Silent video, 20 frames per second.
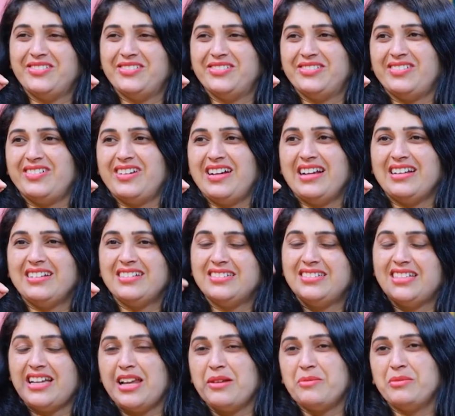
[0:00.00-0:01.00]
అవును అండ్
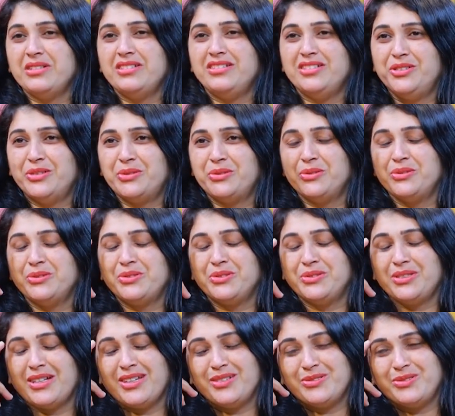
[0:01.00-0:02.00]
చాలా మంది
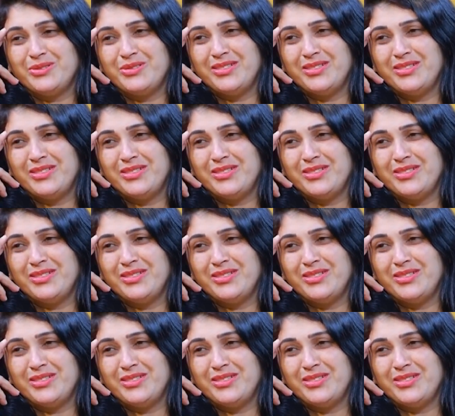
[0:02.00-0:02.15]
తిట్టుకుంటున్నారు